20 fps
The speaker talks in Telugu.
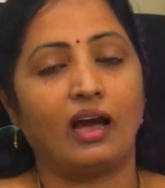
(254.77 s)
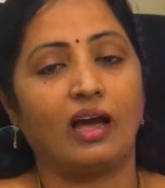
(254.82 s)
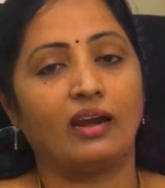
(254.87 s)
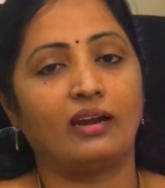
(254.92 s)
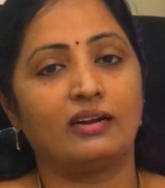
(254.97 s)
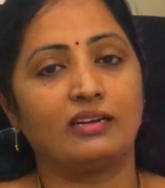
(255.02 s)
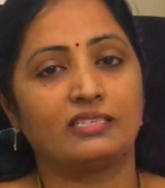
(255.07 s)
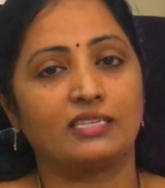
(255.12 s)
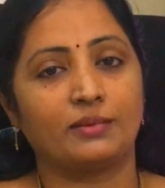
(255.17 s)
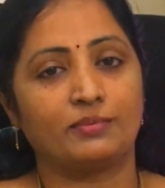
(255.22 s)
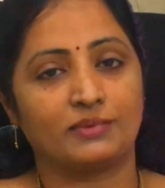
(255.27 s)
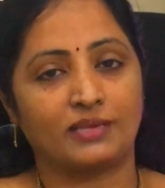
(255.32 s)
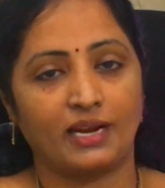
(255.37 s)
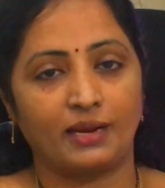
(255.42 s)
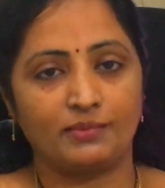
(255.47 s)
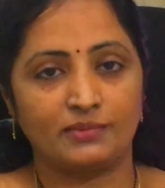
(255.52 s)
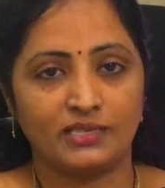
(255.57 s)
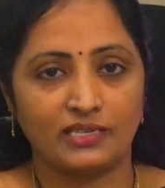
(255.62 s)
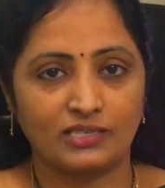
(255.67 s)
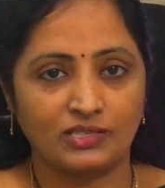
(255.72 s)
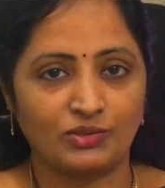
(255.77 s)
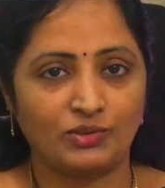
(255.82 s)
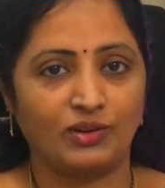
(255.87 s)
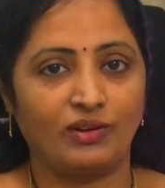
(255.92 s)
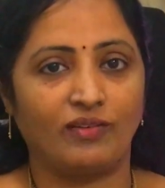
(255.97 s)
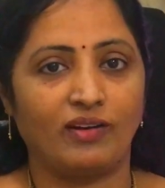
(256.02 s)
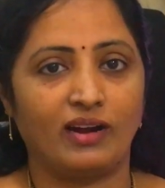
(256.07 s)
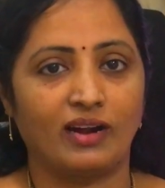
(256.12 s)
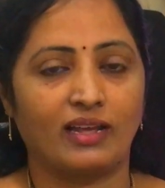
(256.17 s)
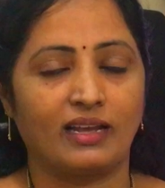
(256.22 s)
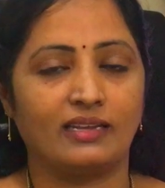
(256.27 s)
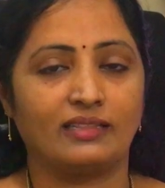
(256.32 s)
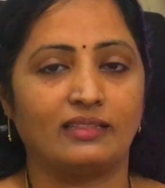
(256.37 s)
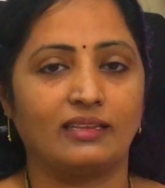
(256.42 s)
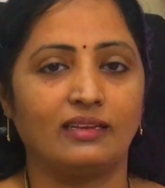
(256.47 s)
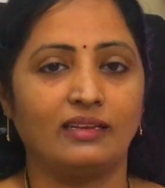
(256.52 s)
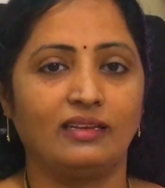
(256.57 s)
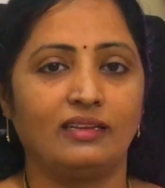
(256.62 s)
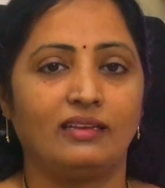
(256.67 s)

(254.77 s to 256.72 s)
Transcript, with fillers: ఆల్రెడీ సబ్స్క్రైబ్ చేసుకున్న వాళ్ళకైతే